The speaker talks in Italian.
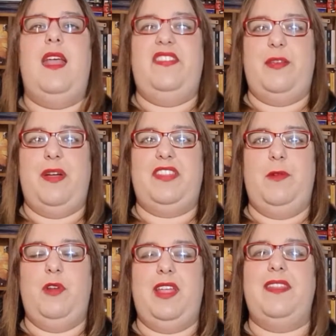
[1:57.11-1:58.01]
Chiamate The
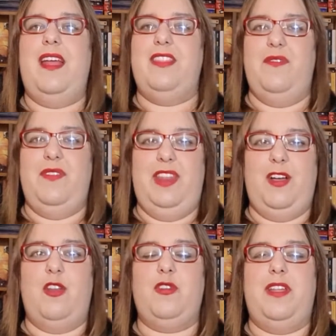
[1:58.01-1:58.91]
Walking Dead, vi
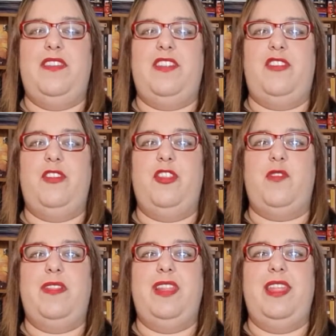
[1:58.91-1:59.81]
Ricordo che in descrizione
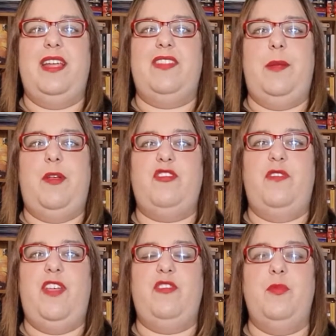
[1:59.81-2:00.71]
trovate i link delle
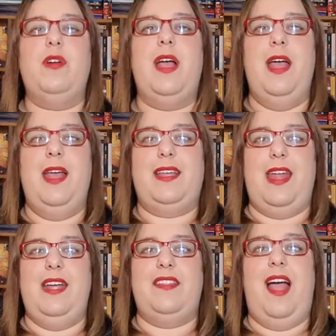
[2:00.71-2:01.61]
pagine Facebook,
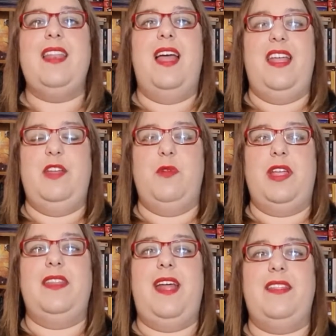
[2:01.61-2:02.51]
Cani d'Italia e The
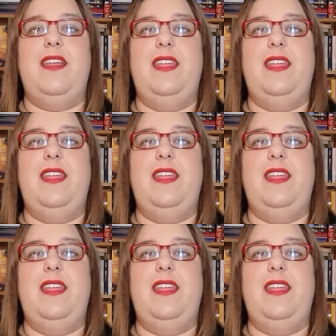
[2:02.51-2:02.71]
Walking Dead